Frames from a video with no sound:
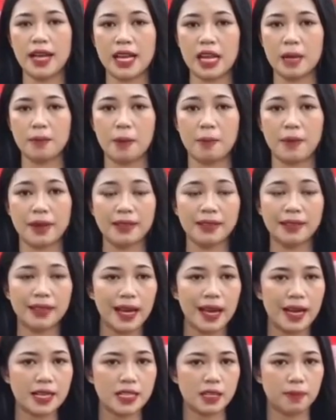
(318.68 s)
dari
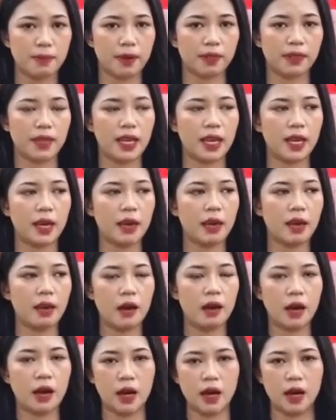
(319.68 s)
pemerintah seperti
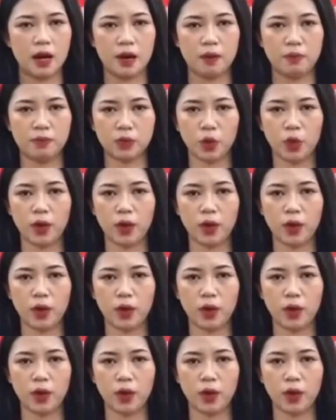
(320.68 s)
uh,